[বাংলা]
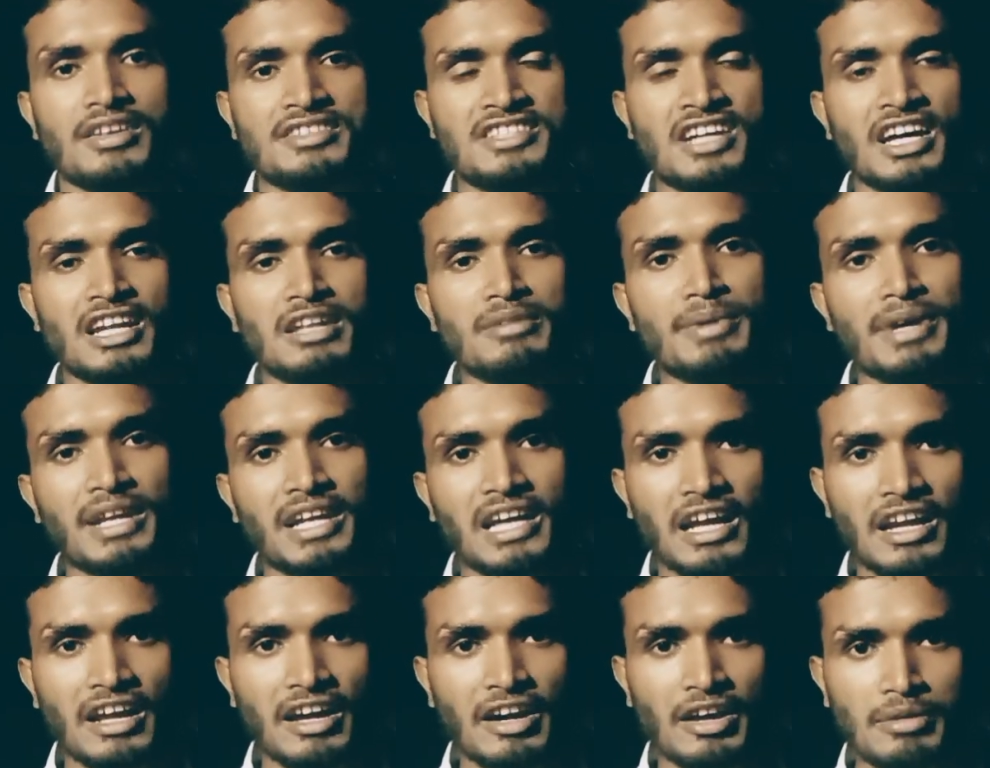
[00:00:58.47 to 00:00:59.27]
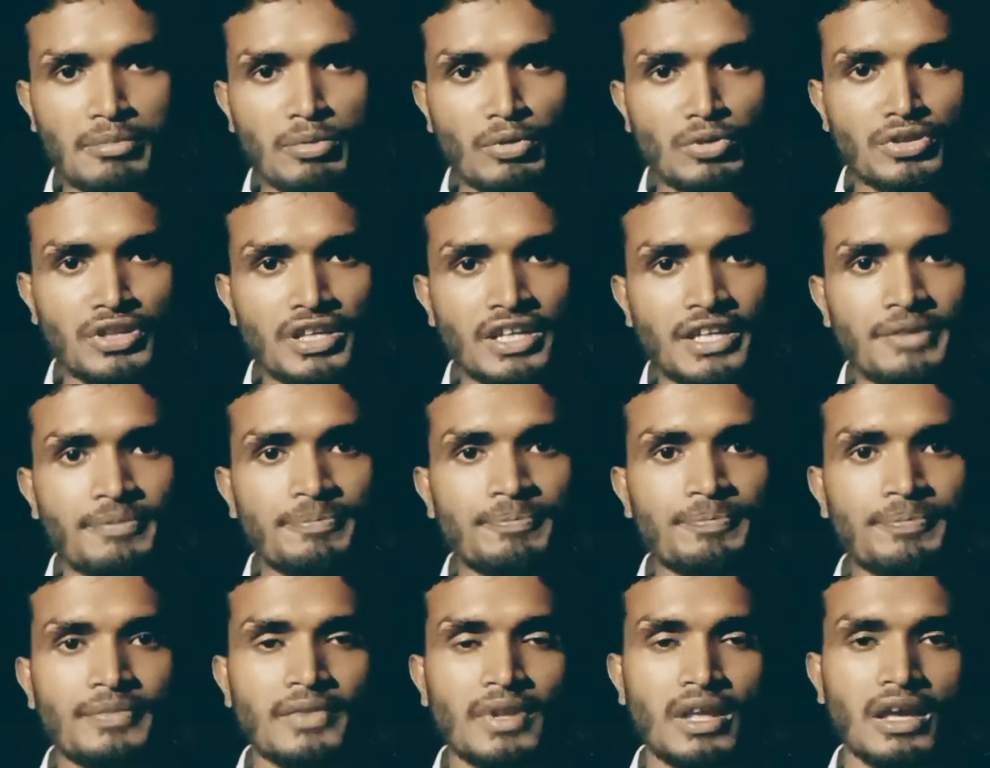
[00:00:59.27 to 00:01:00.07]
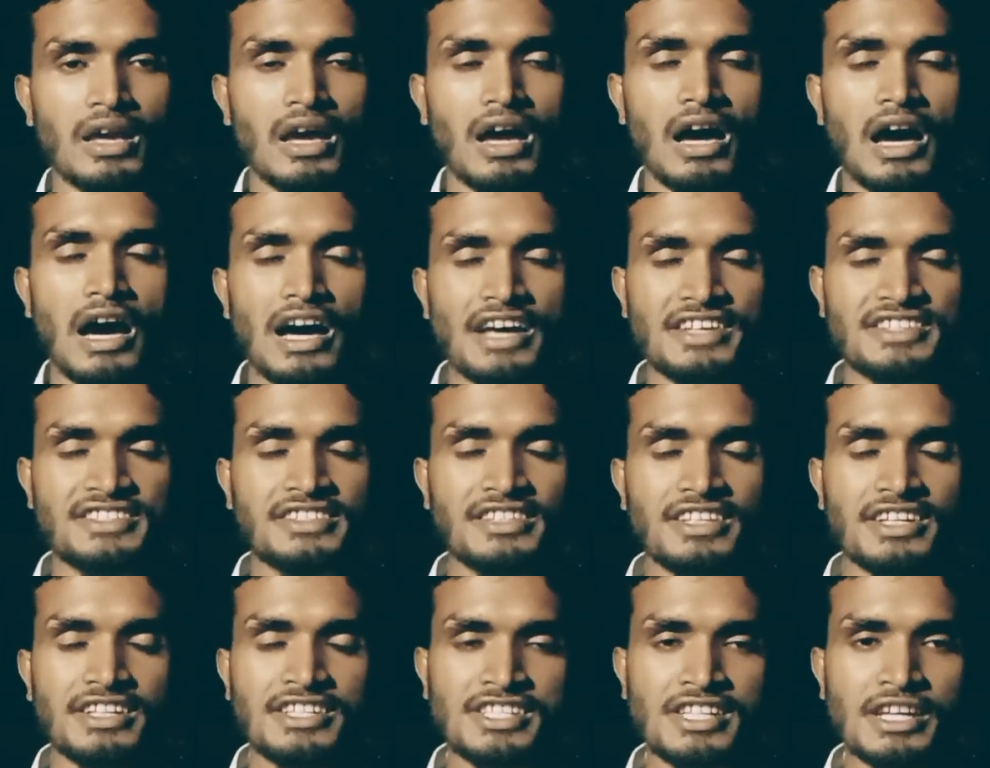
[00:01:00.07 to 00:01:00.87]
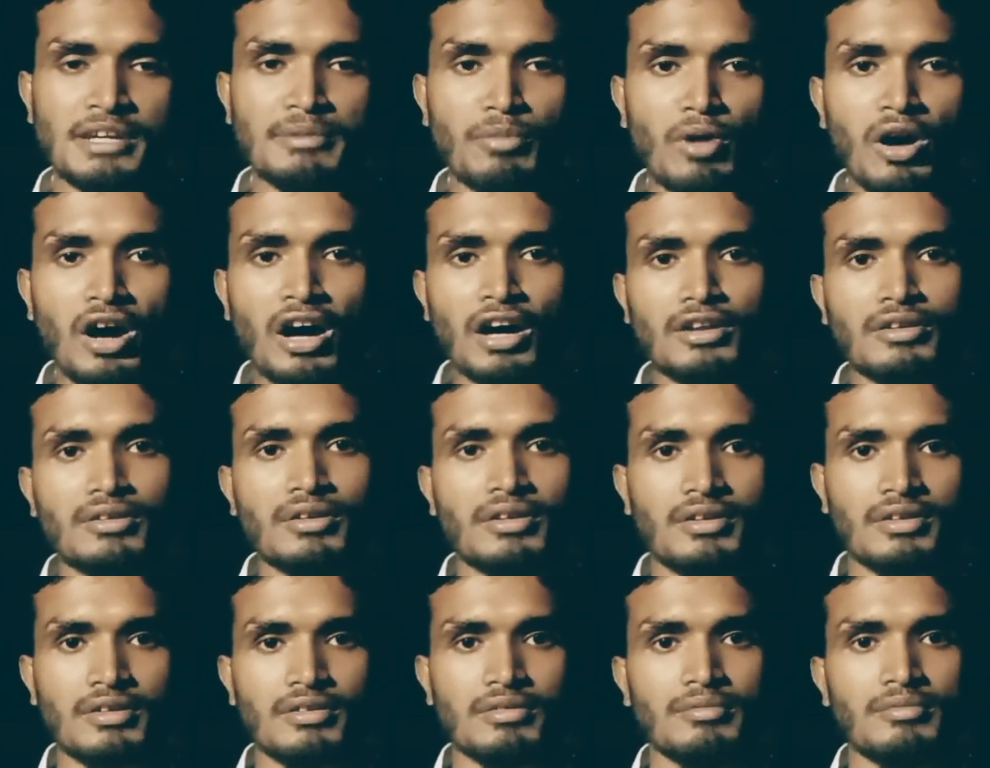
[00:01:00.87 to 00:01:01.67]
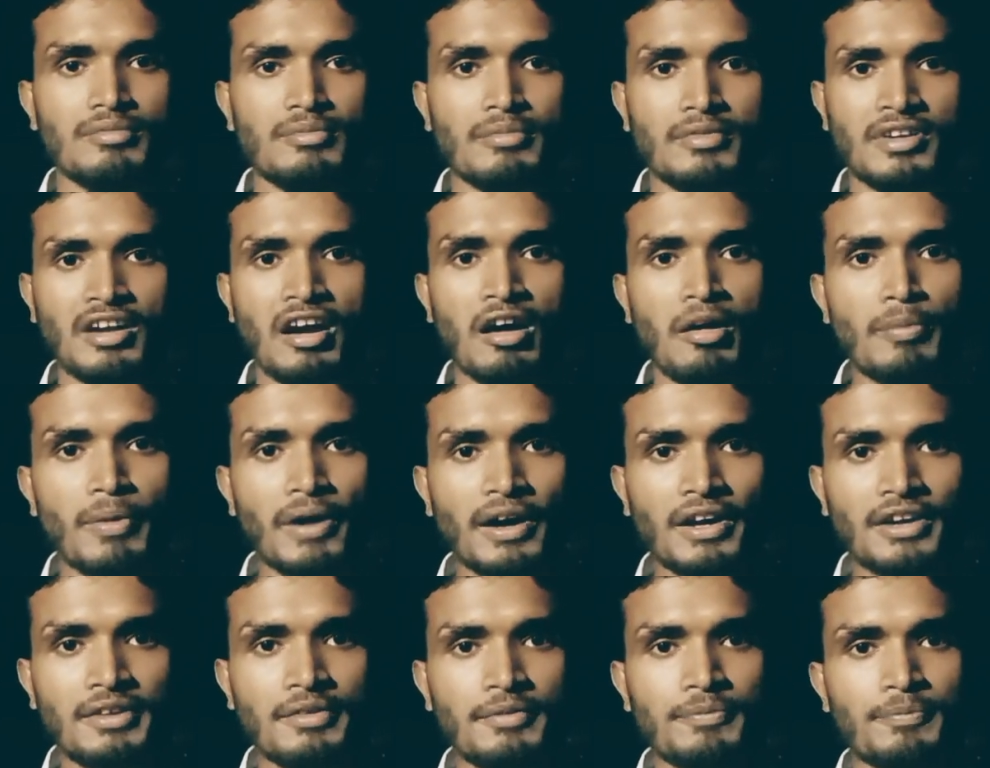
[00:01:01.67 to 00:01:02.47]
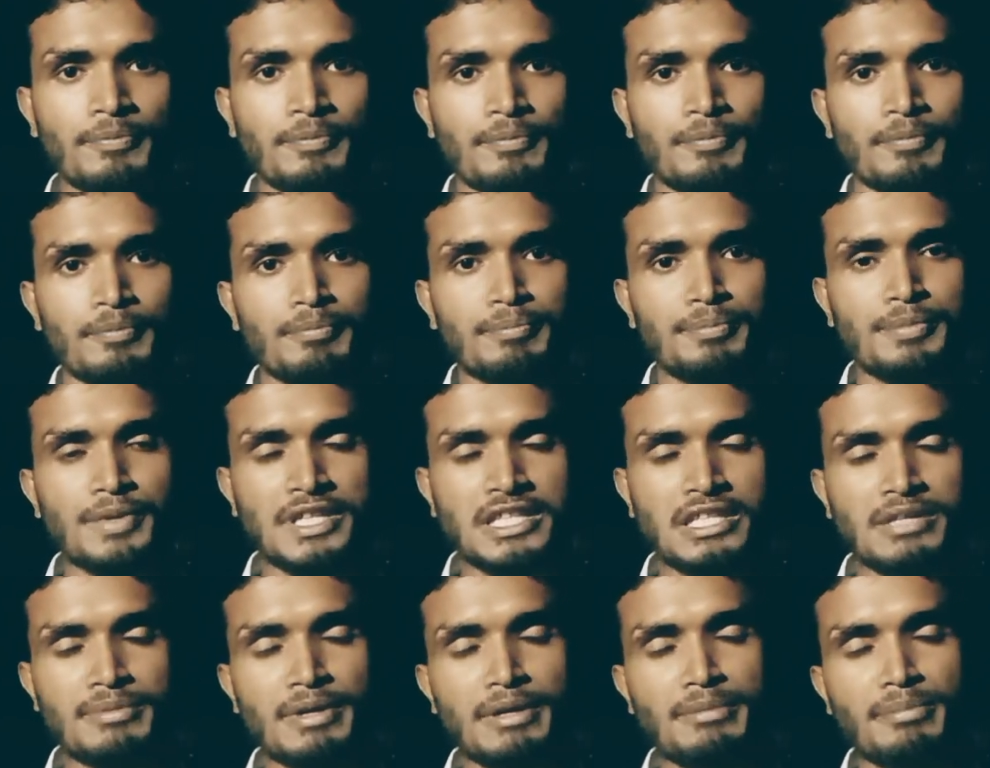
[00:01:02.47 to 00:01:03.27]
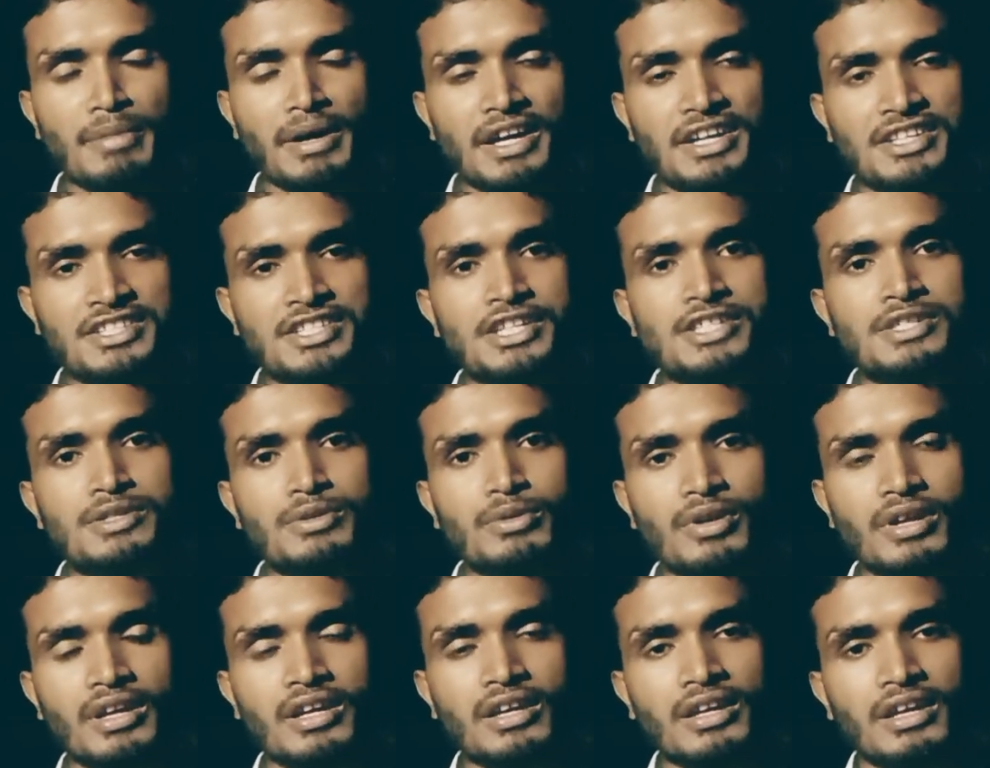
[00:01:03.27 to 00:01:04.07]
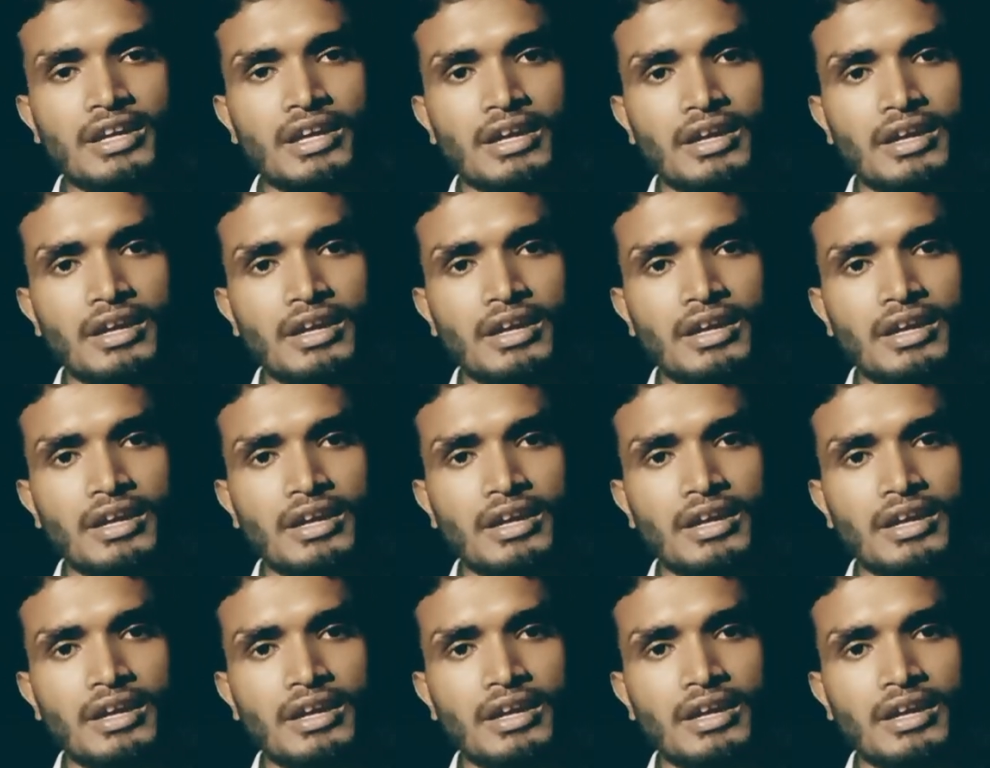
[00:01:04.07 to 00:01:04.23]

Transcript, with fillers: জালিমের কারাগারে বন্দি আজকে সে মহান রাহবার পৃথিবীর মায়া শেষ করে